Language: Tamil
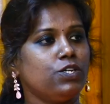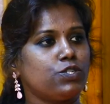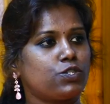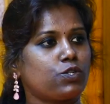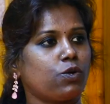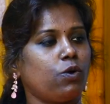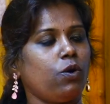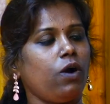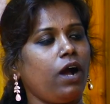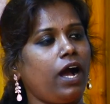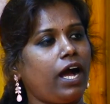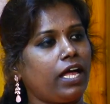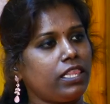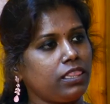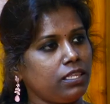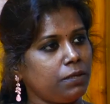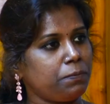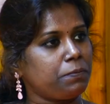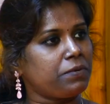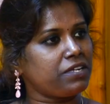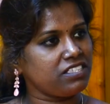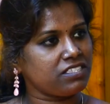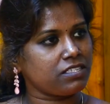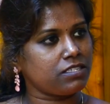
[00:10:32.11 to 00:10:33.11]
ஸோ அந்த
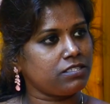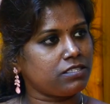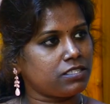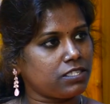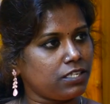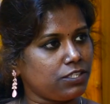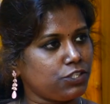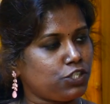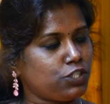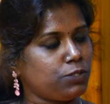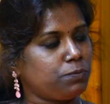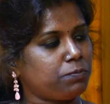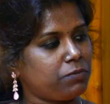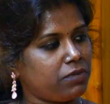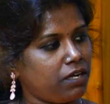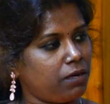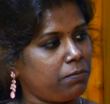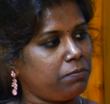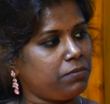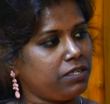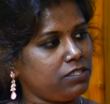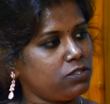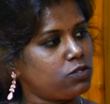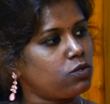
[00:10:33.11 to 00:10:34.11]
ப்ரீ சென்சார்ஷிப்
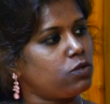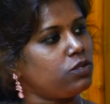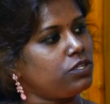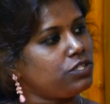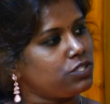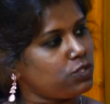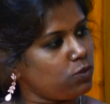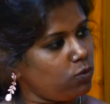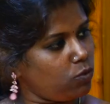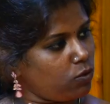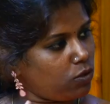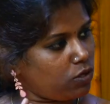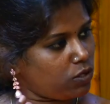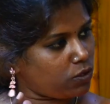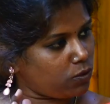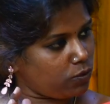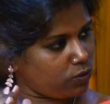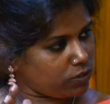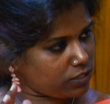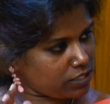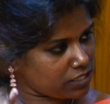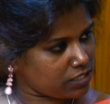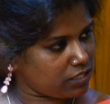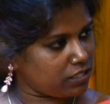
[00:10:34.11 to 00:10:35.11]
அப்படின்னு சொல்லிட்டு உங்களுக்கு
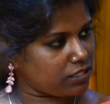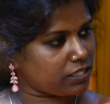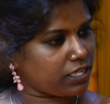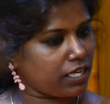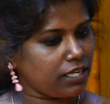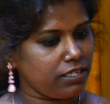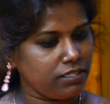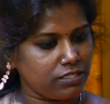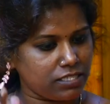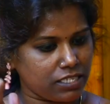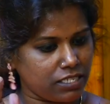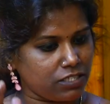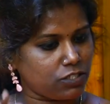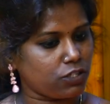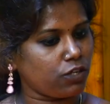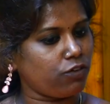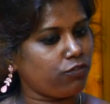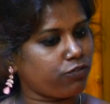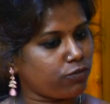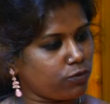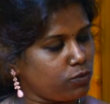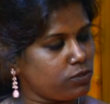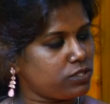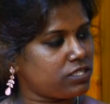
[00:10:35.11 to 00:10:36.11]
ஒரு சர்டைன் செட்
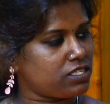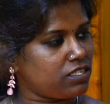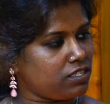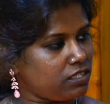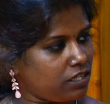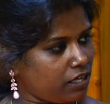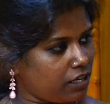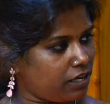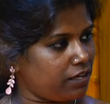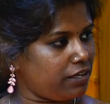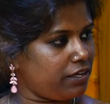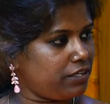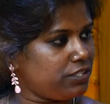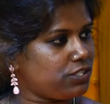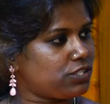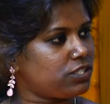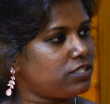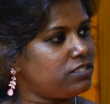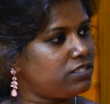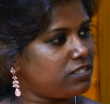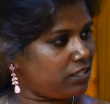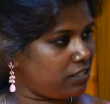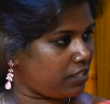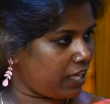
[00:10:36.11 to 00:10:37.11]
ஆஃப் ரூல்ஸ் அண்ட்
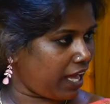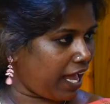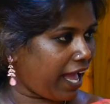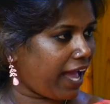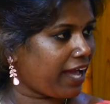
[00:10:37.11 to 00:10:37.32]
ரெகுலேஷன்ஸ் அண்ட்